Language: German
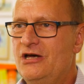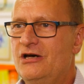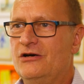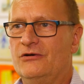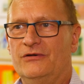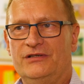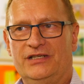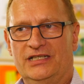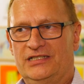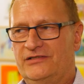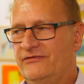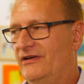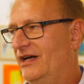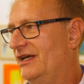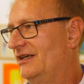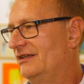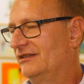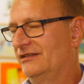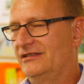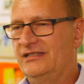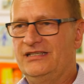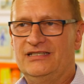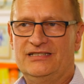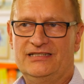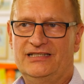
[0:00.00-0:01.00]
Und das war ein
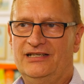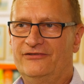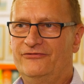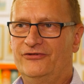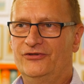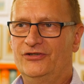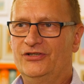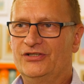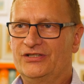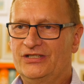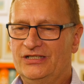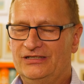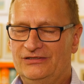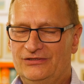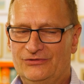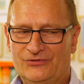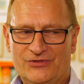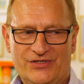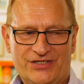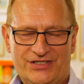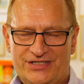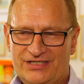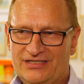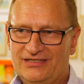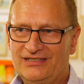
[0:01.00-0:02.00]
Riesenerfolg.
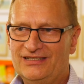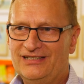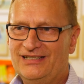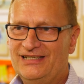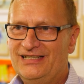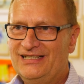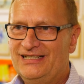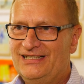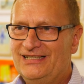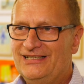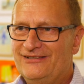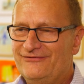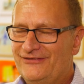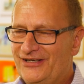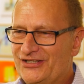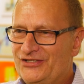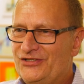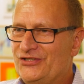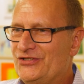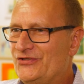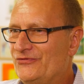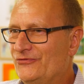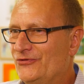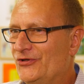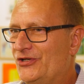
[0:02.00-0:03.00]
Und was
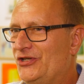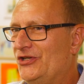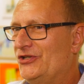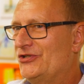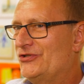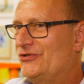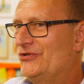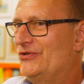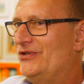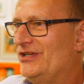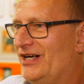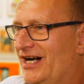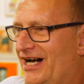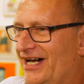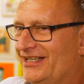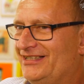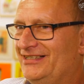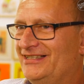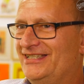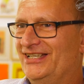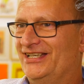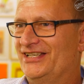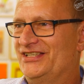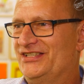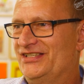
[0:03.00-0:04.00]
uns wirklich ein Stück
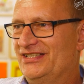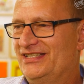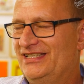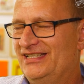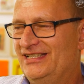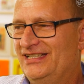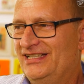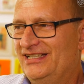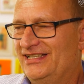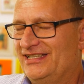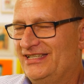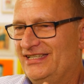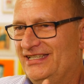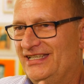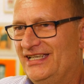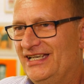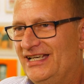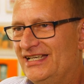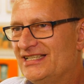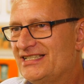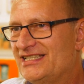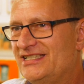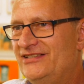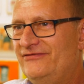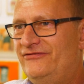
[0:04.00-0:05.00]
geadelt hat. Die
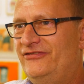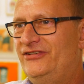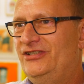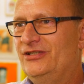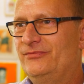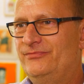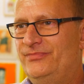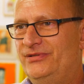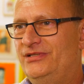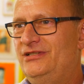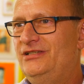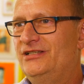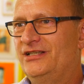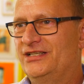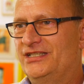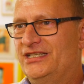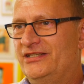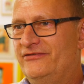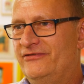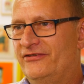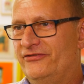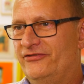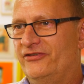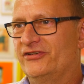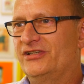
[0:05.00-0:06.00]
ersten vier Bilder,
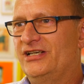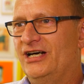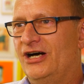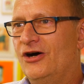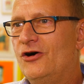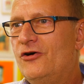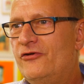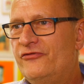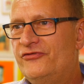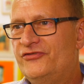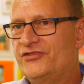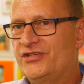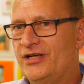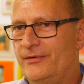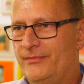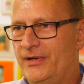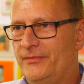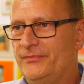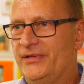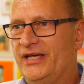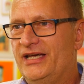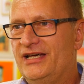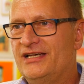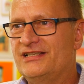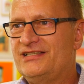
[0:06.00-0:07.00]
die wir verkauft haben
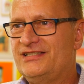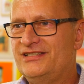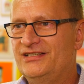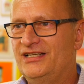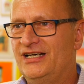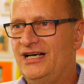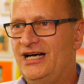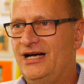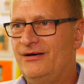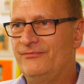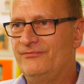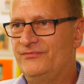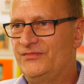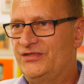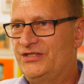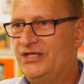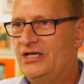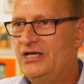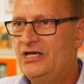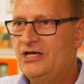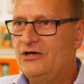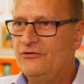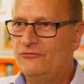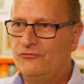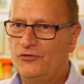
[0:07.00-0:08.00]
am ersten Abend,
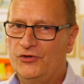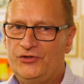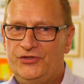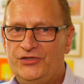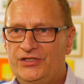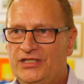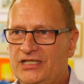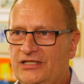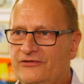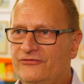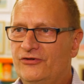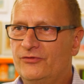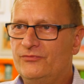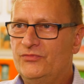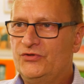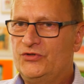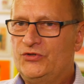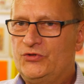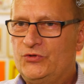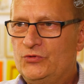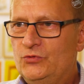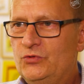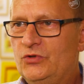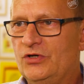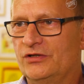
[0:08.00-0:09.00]
wurden nicht von
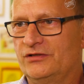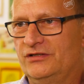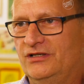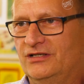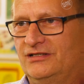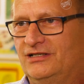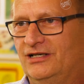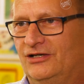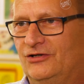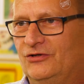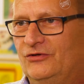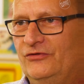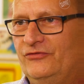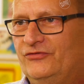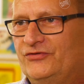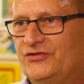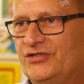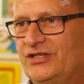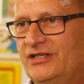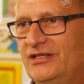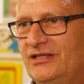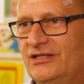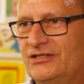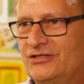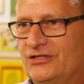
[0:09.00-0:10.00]
Besuchern
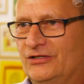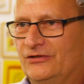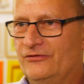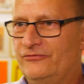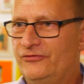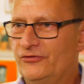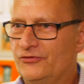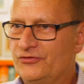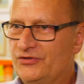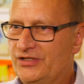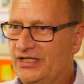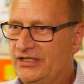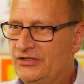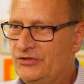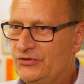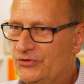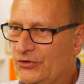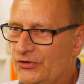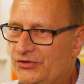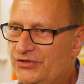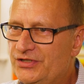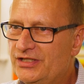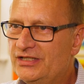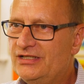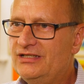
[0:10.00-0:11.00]
gekauft, sondern von den
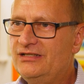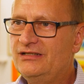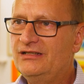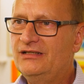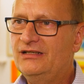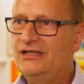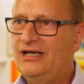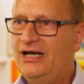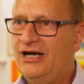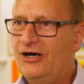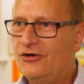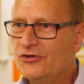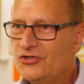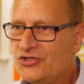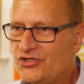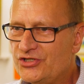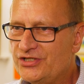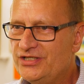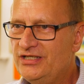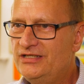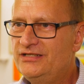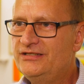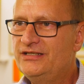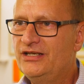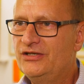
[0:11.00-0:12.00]
dortigen
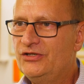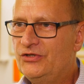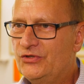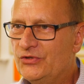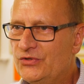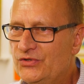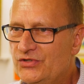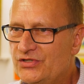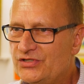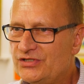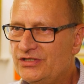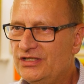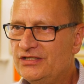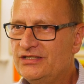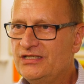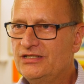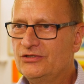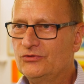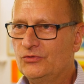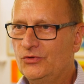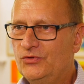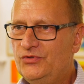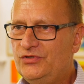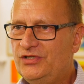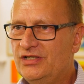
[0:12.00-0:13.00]
ausstellenden Künstlern, die
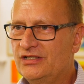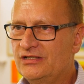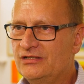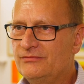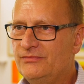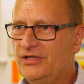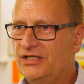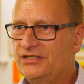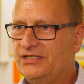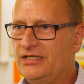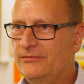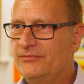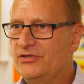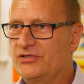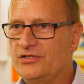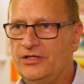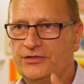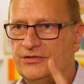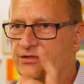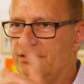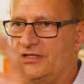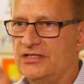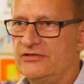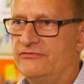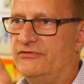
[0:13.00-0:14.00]
einen Rundgang gemacht haben,
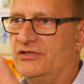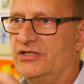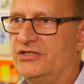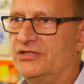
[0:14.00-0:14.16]
gesagt, das will